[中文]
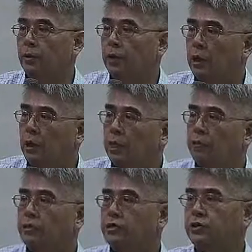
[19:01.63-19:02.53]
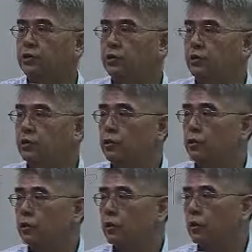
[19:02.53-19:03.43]
你的 n 等于十，
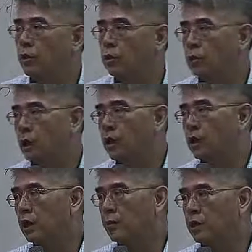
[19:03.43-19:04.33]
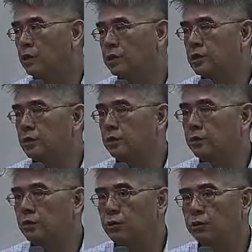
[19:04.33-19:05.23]
每一个个别的几
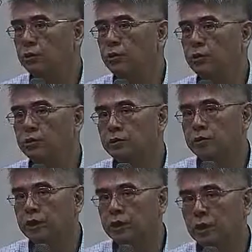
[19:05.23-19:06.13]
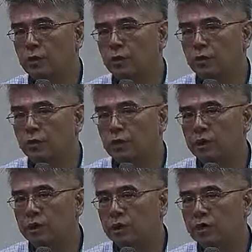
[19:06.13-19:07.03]
率是零点五，
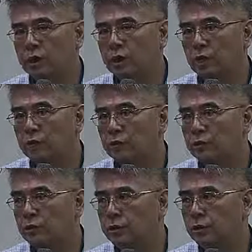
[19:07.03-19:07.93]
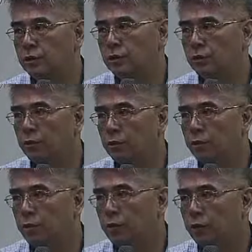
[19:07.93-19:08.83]
得到正号的几率零点五，
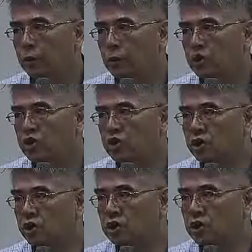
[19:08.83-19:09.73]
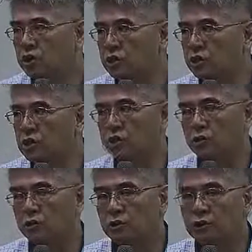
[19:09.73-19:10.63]
十次
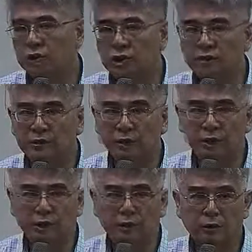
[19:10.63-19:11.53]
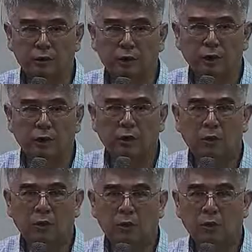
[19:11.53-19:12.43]
或者十家商店当中，
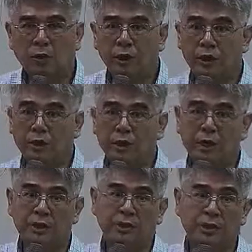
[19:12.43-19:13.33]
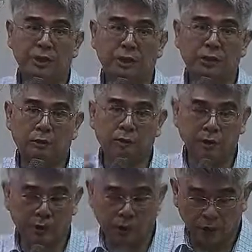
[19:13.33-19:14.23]
零家商店会
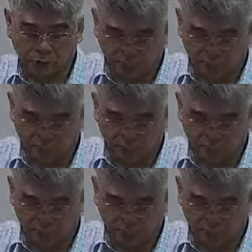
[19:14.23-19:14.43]
得到